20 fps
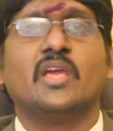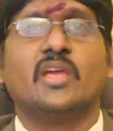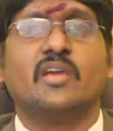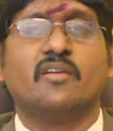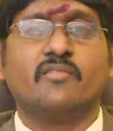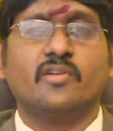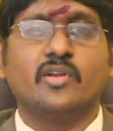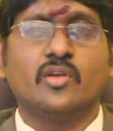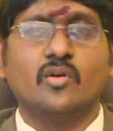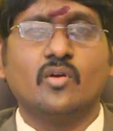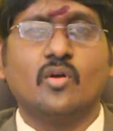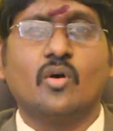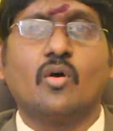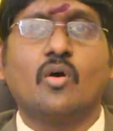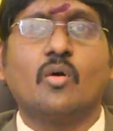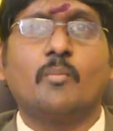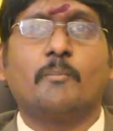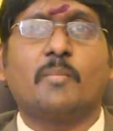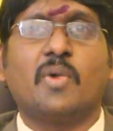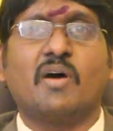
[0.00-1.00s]
ఈ వీడియోలో
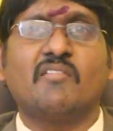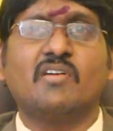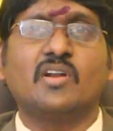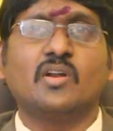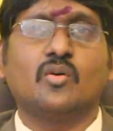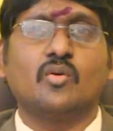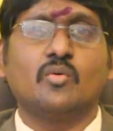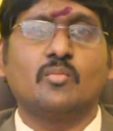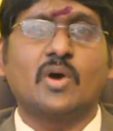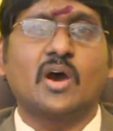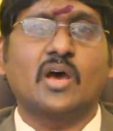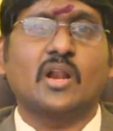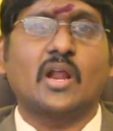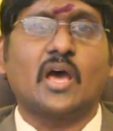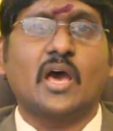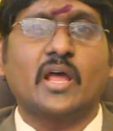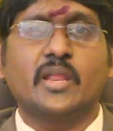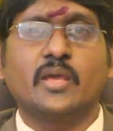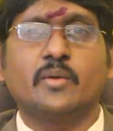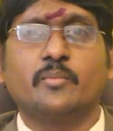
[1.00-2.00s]
పవన్ కుమార్
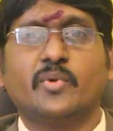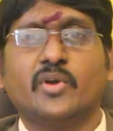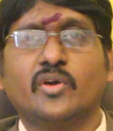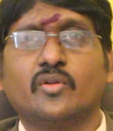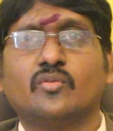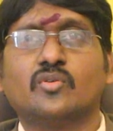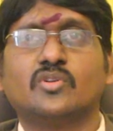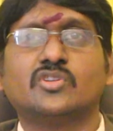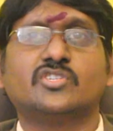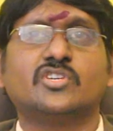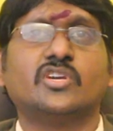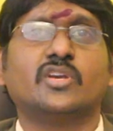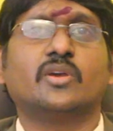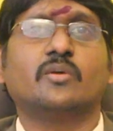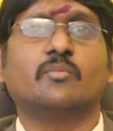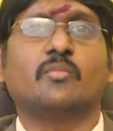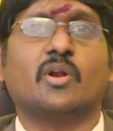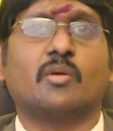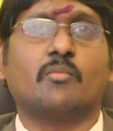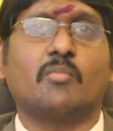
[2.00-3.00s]
అనే పేరు గురించి
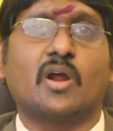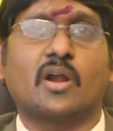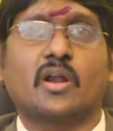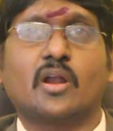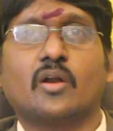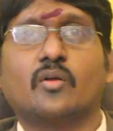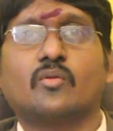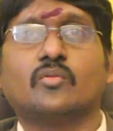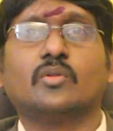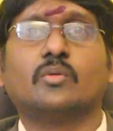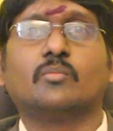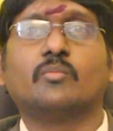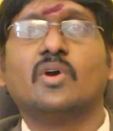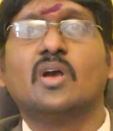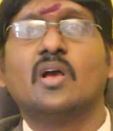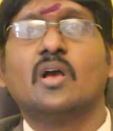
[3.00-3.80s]
మనం మాట్లాడుకుందాం